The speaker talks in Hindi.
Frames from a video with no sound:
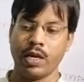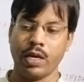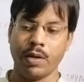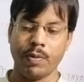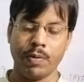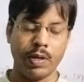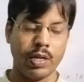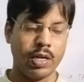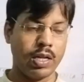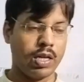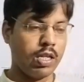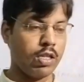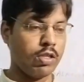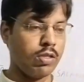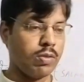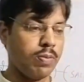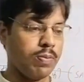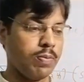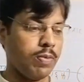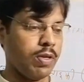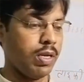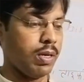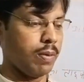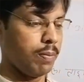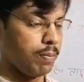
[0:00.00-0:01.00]
इवन कि
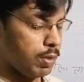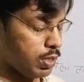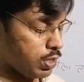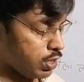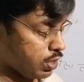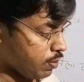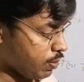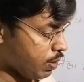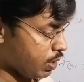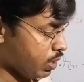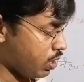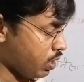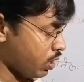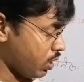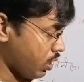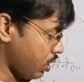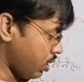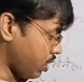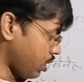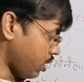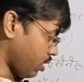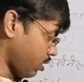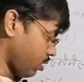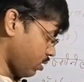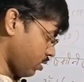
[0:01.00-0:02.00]
लंबे समय तक
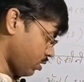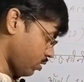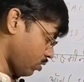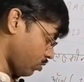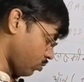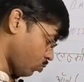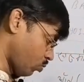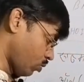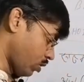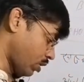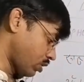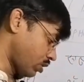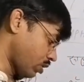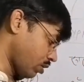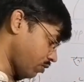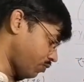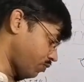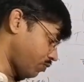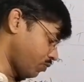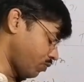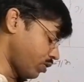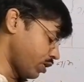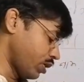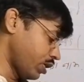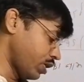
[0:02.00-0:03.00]
अगर वैसा
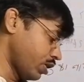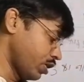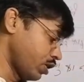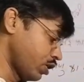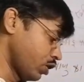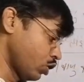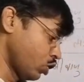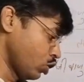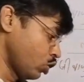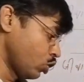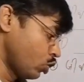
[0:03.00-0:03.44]
फूड है